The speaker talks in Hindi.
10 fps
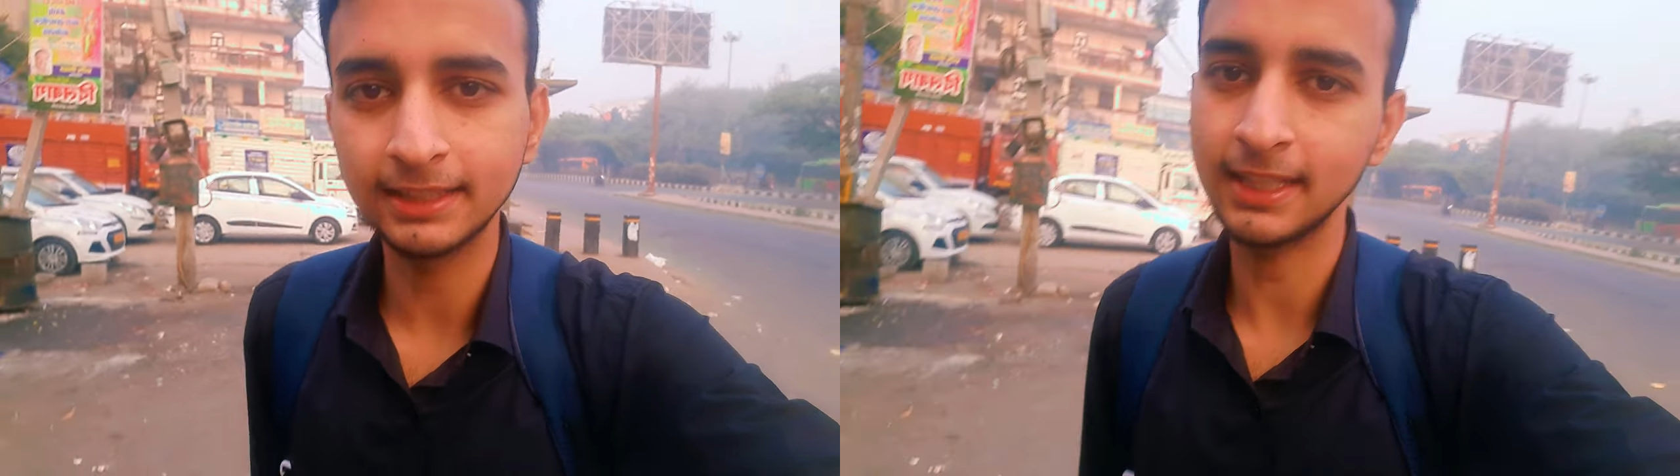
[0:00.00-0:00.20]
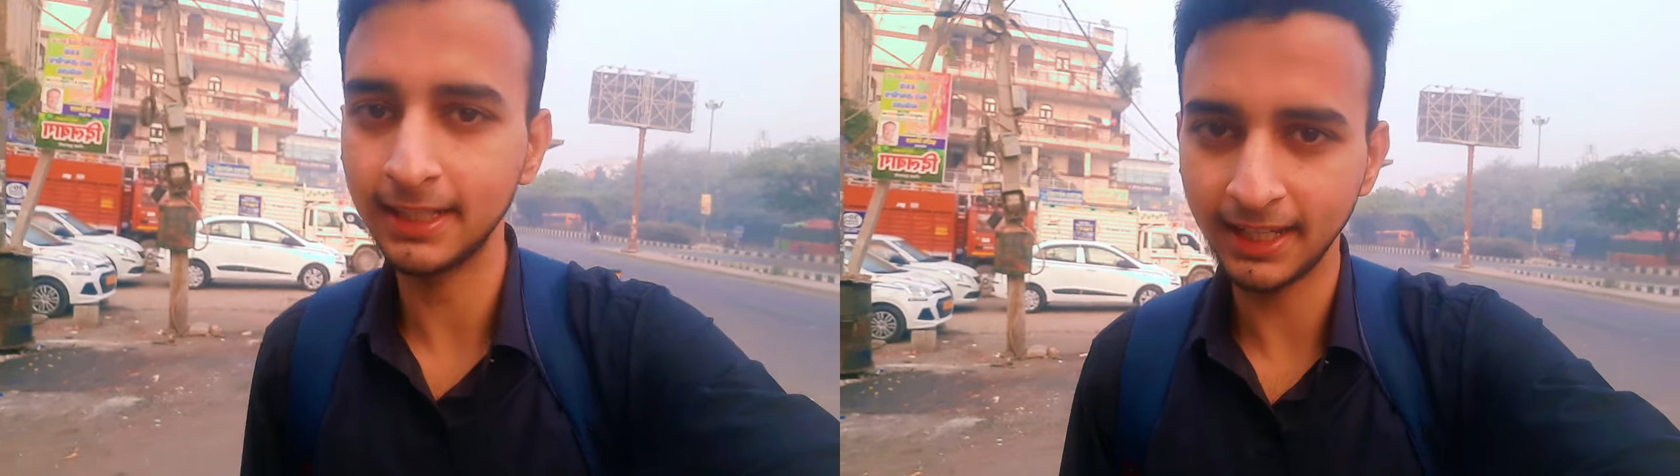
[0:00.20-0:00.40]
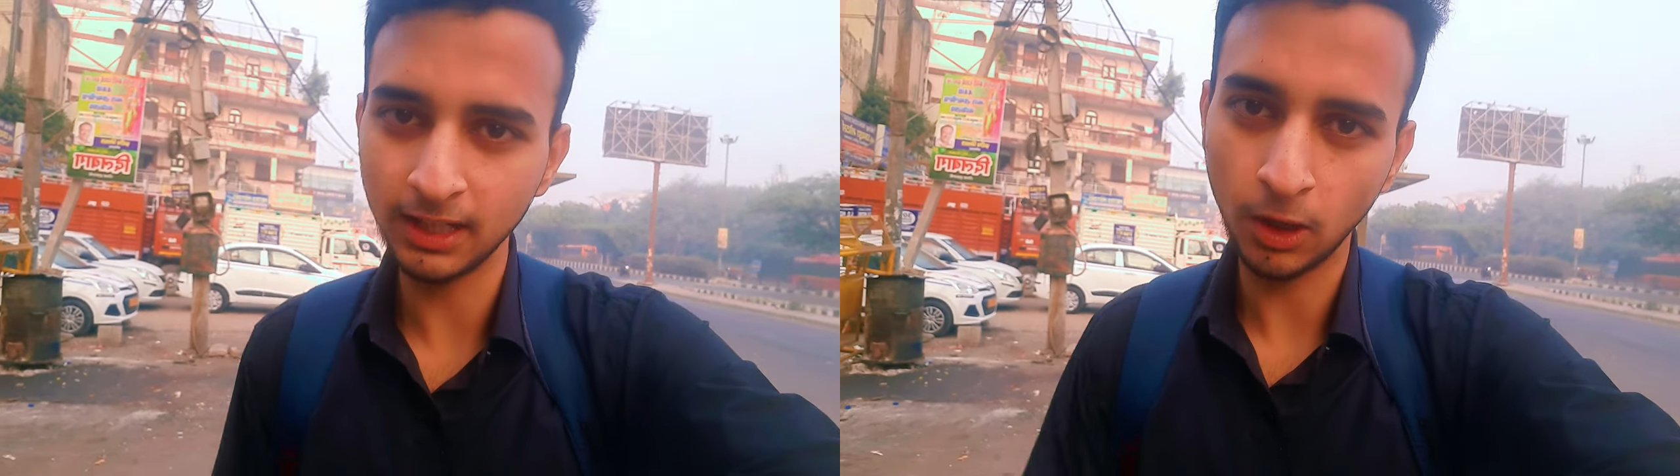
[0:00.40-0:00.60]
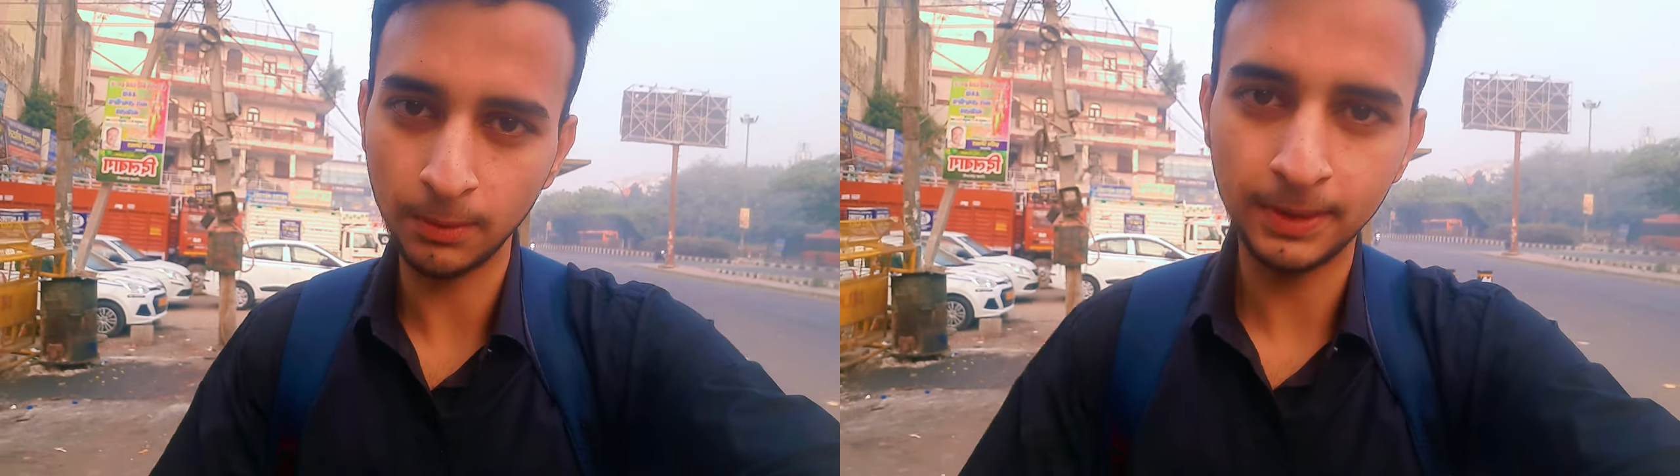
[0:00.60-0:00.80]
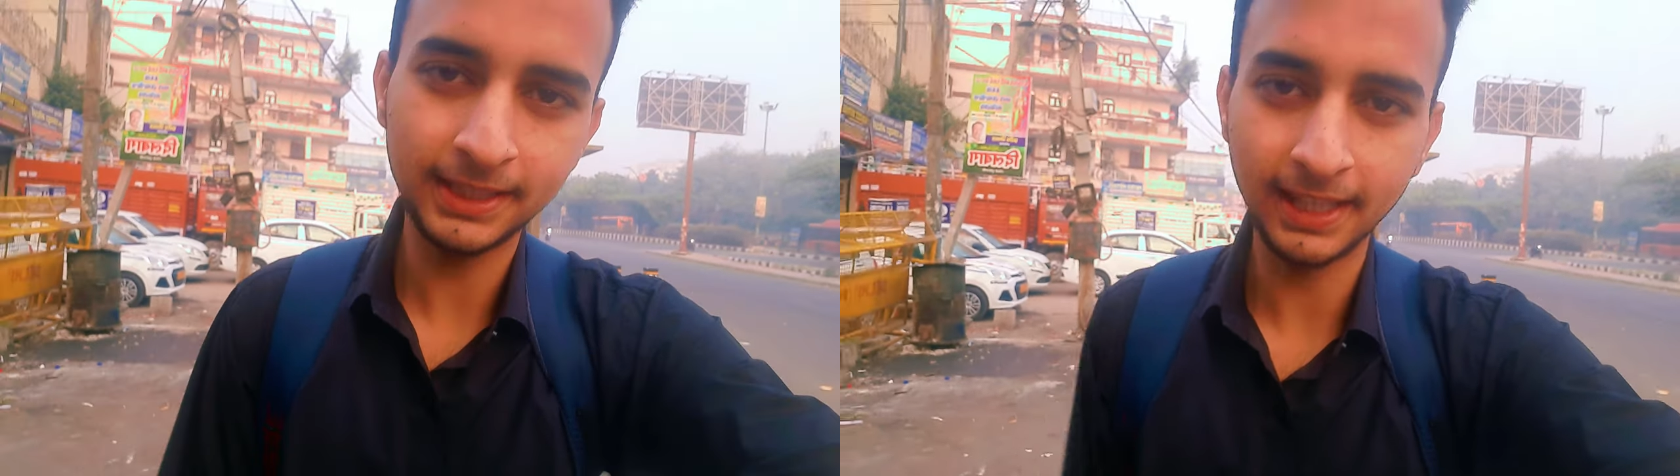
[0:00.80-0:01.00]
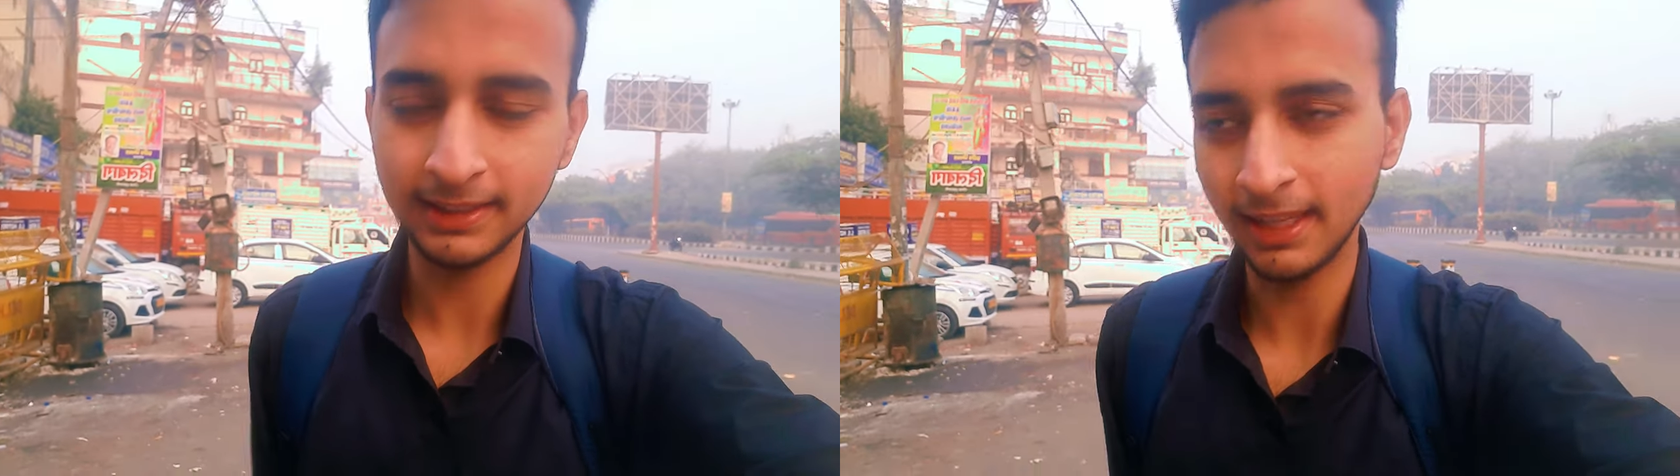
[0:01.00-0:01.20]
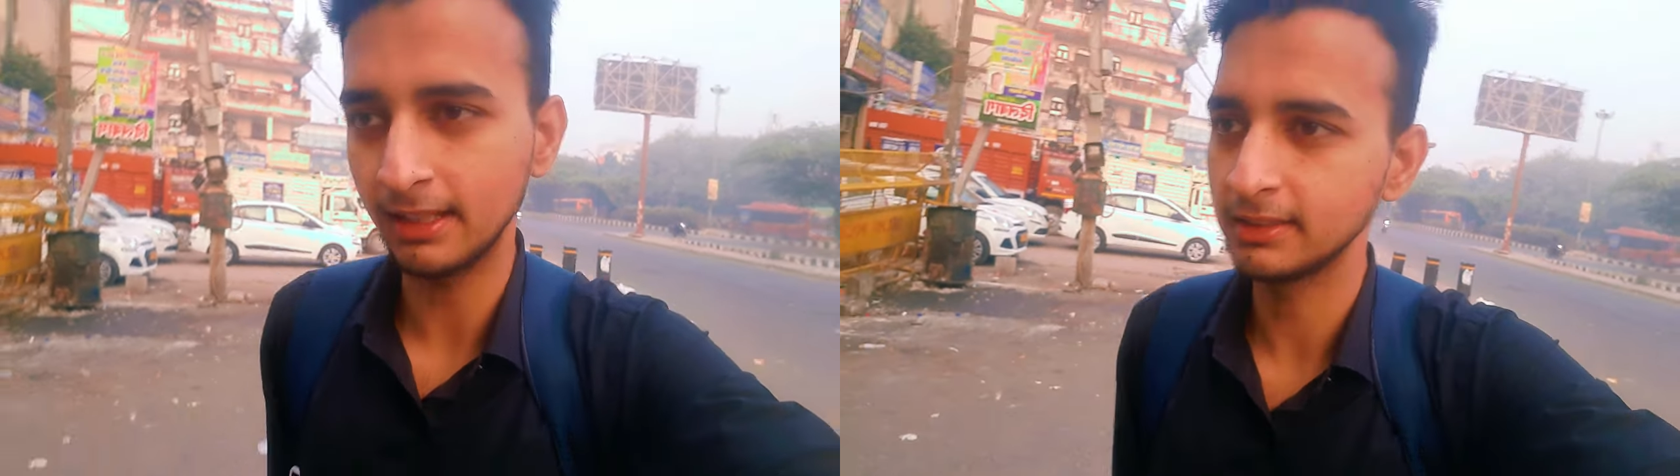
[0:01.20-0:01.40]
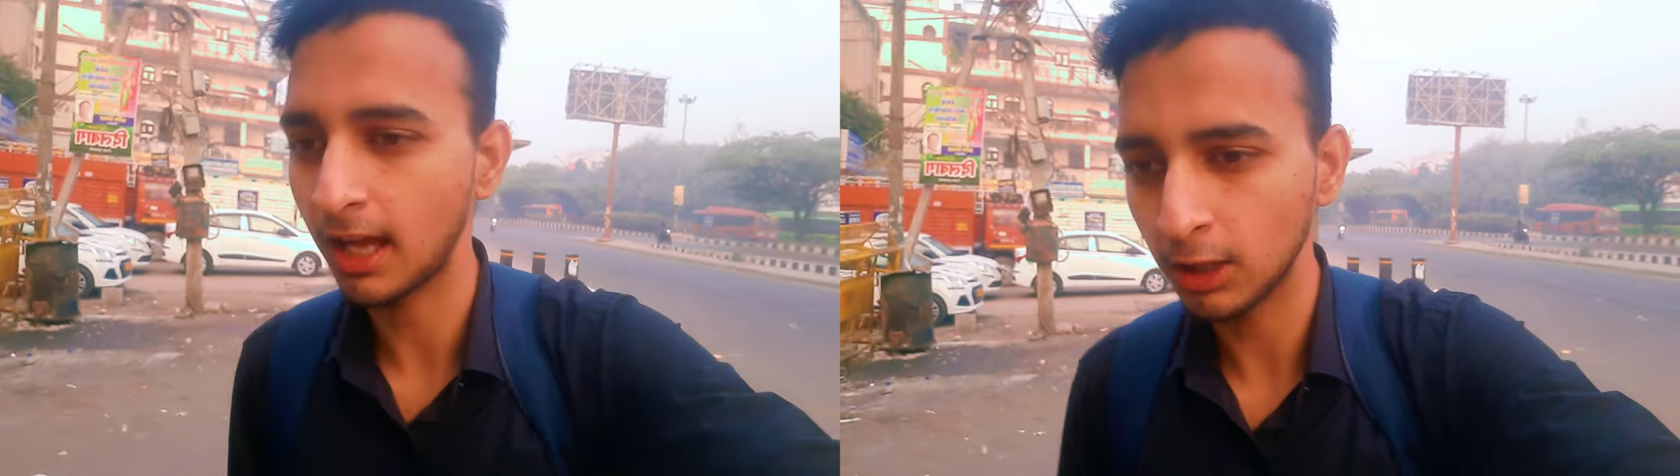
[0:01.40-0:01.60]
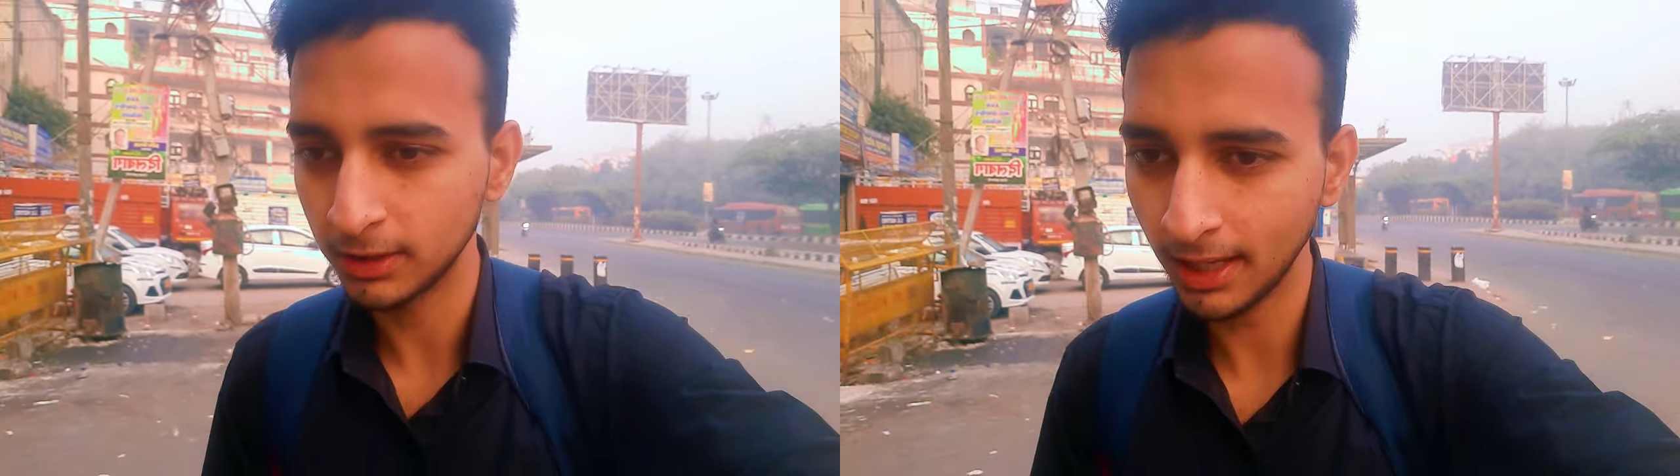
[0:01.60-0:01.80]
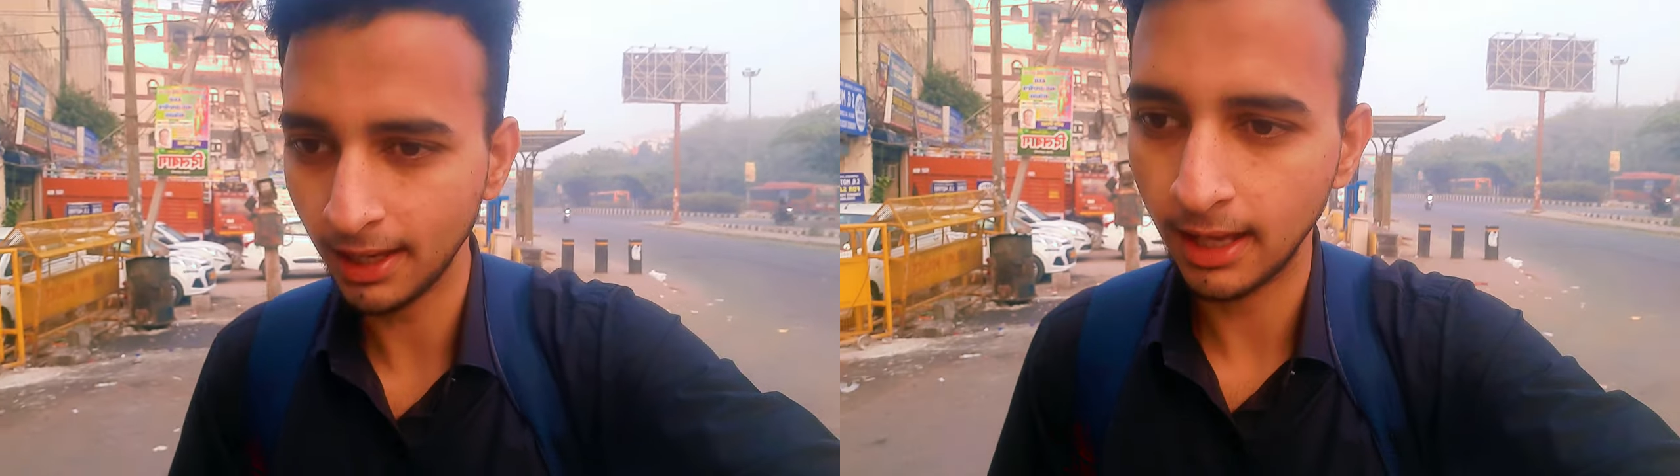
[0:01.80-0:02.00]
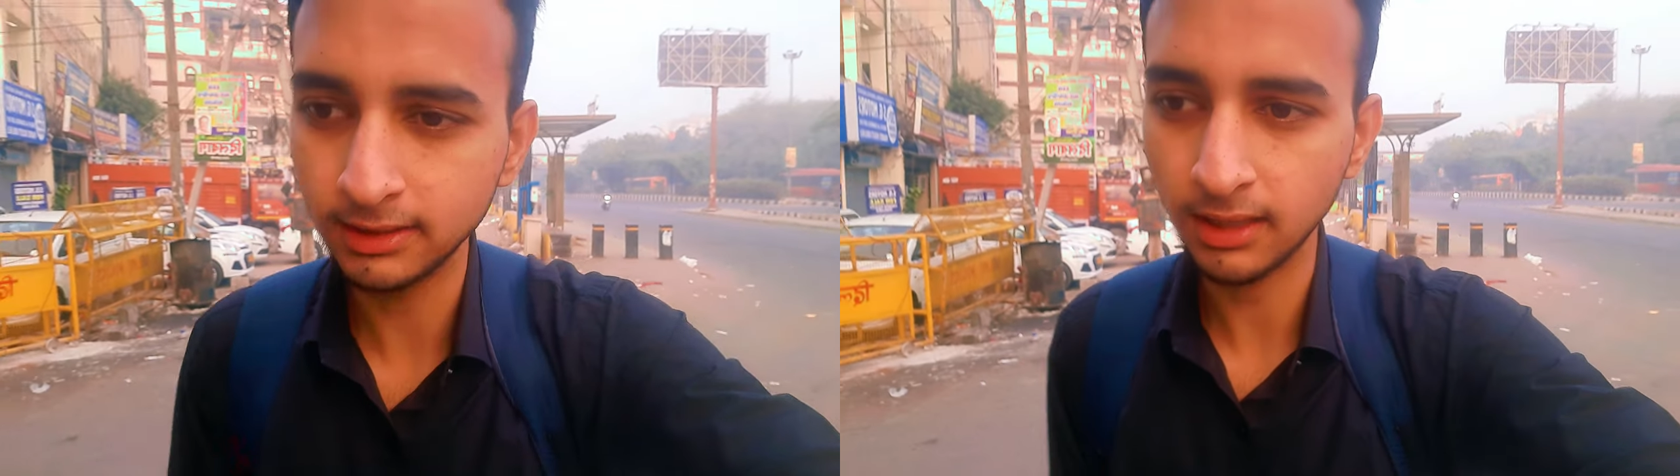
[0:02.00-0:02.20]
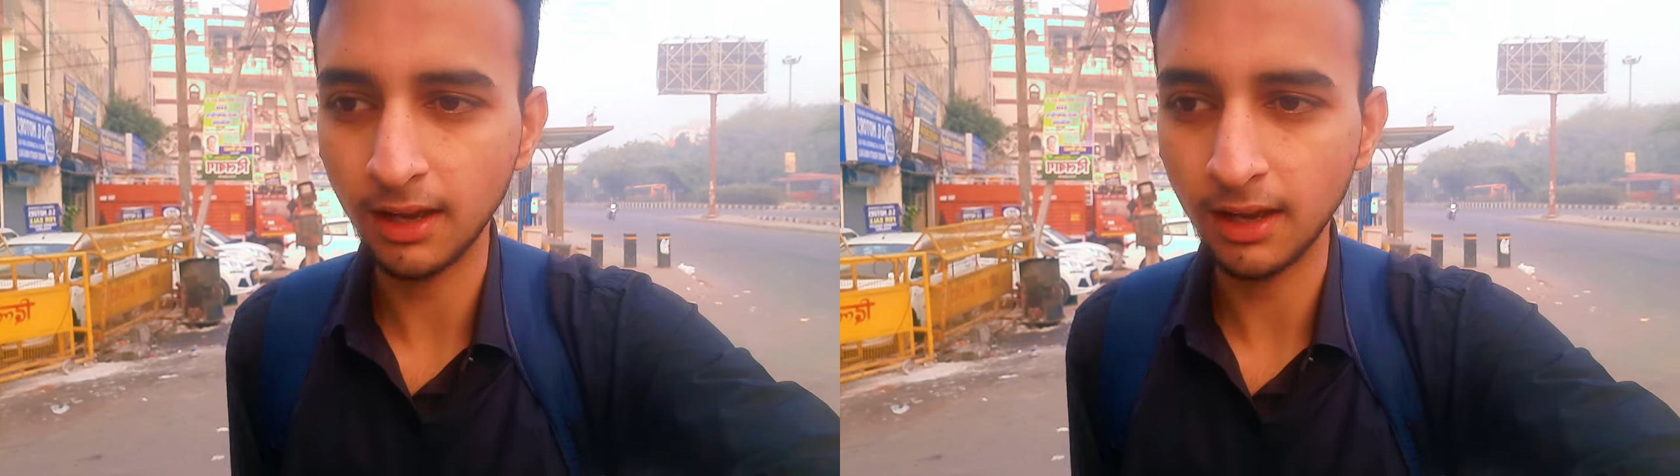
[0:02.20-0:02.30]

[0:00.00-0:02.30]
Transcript: आज का डे नॉर्मली देखते हैं आज क्या होता है आज